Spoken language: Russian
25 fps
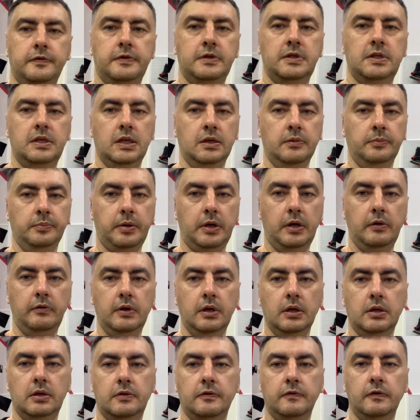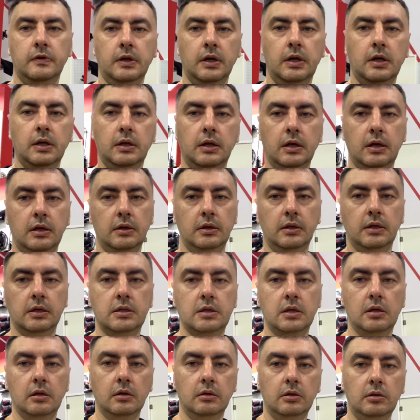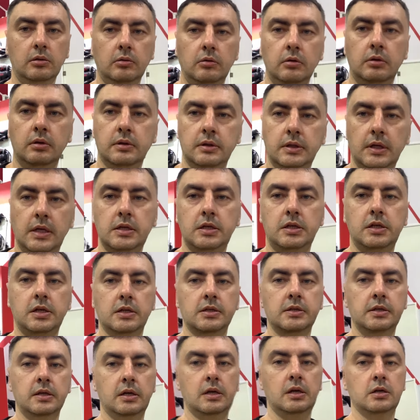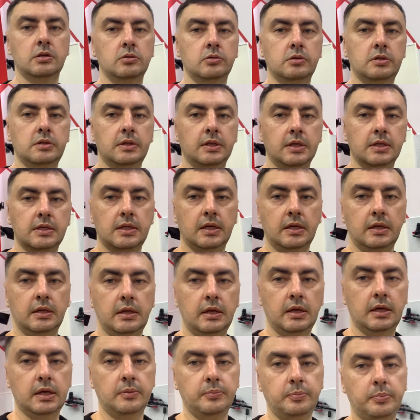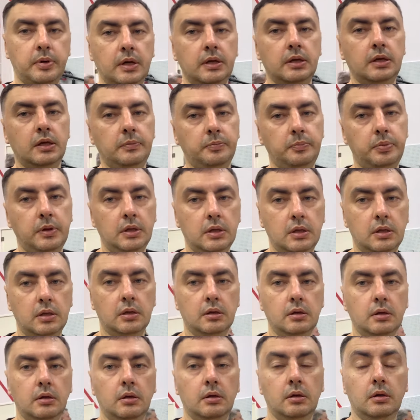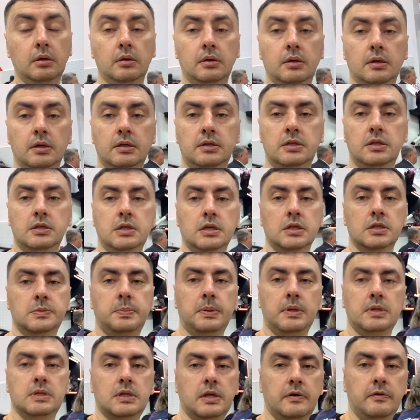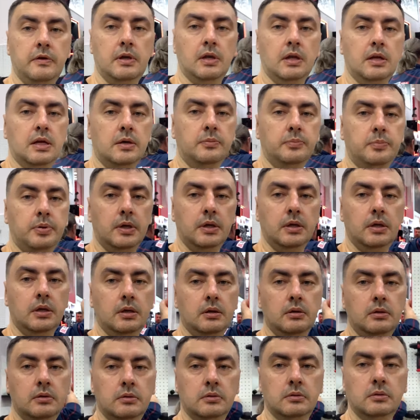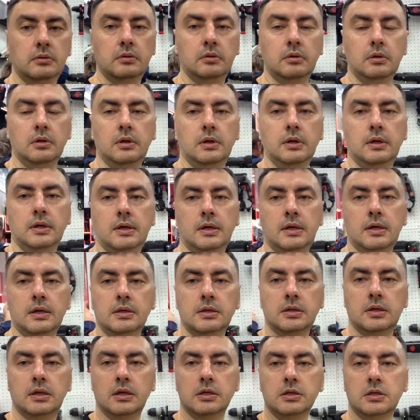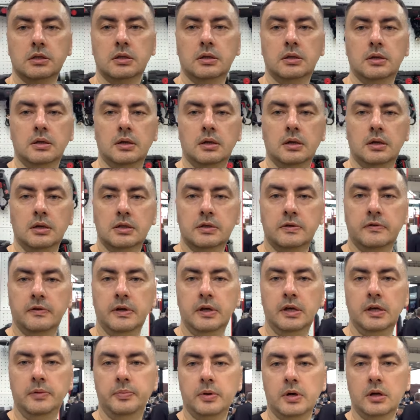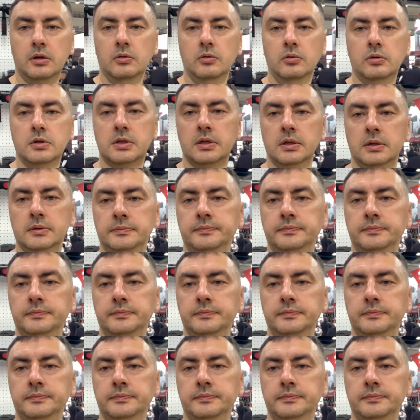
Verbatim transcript: Всем привет! Вы на канале Industrial Tool. Я сейчас нахожусь на стенде компании PIT. И сейчас представитель компании расскажет о своей продукции.